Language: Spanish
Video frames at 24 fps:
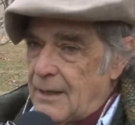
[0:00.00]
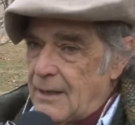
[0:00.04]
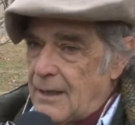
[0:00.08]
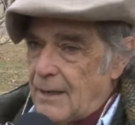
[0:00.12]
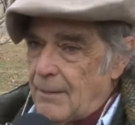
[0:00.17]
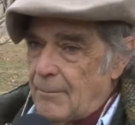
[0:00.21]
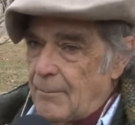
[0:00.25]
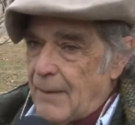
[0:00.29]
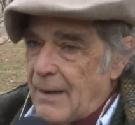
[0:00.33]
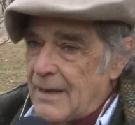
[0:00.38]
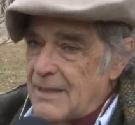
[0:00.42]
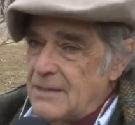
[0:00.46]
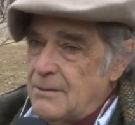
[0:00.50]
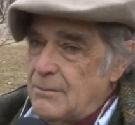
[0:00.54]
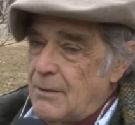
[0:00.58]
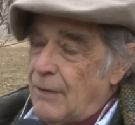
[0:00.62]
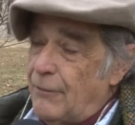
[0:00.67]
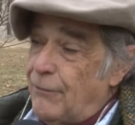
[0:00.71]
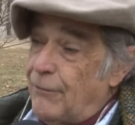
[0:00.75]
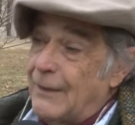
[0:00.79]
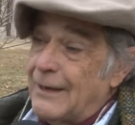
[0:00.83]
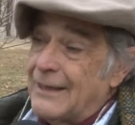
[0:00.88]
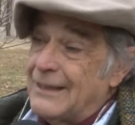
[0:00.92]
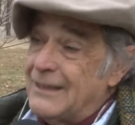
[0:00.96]
la máxima
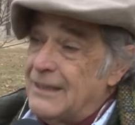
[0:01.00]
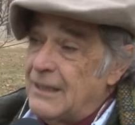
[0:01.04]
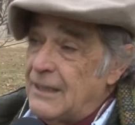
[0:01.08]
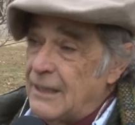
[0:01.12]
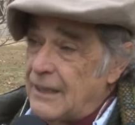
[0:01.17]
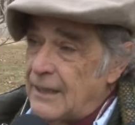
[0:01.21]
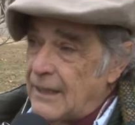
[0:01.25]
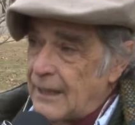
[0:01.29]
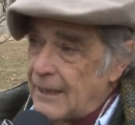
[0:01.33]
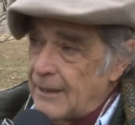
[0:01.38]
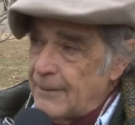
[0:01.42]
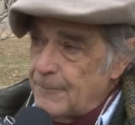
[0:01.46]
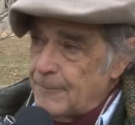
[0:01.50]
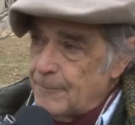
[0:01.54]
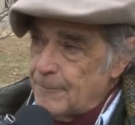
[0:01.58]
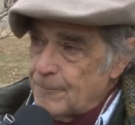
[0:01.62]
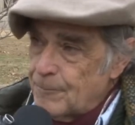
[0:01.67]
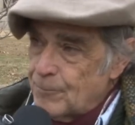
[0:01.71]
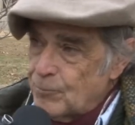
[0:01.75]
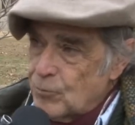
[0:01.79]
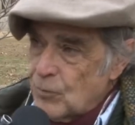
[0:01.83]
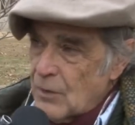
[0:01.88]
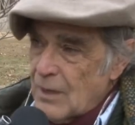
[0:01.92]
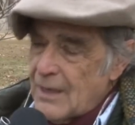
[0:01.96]
fertilidad
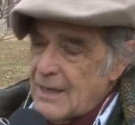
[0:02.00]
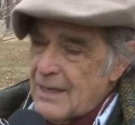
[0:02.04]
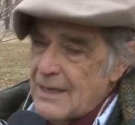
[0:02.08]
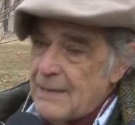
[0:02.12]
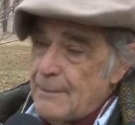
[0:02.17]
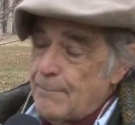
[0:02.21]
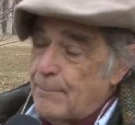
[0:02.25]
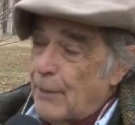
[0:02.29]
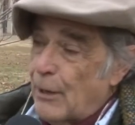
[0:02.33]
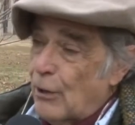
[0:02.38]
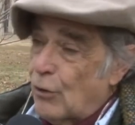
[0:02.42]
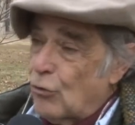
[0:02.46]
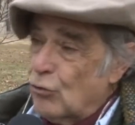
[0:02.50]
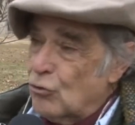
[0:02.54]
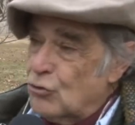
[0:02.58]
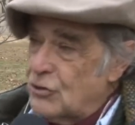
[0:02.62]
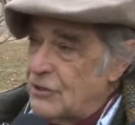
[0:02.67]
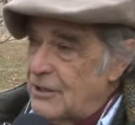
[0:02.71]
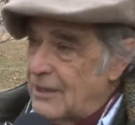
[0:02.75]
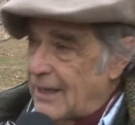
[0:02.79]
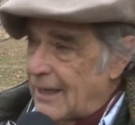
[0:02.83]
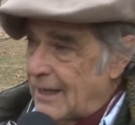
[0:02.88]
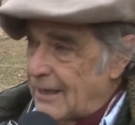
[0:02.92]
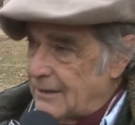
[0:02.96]
y
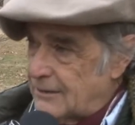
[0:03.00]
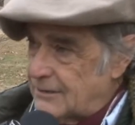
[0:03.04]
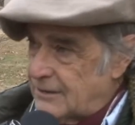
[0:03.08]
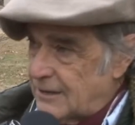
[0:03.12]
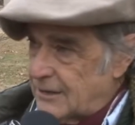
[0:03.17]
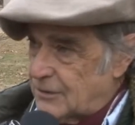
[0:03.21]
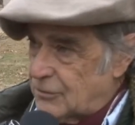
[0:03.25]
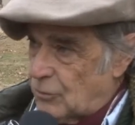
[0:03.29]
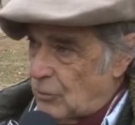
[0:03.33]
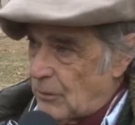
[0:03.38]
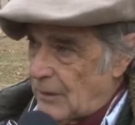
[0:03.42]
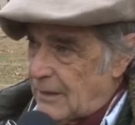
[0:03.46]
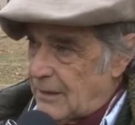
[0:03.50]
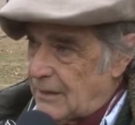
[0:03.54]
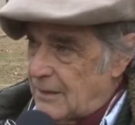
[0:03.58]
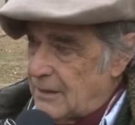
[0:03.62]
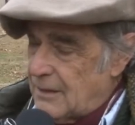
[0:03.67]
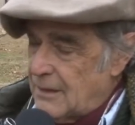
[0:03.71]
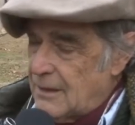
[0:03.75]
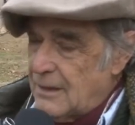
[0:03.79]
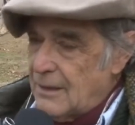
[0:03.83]
precocidad sexual.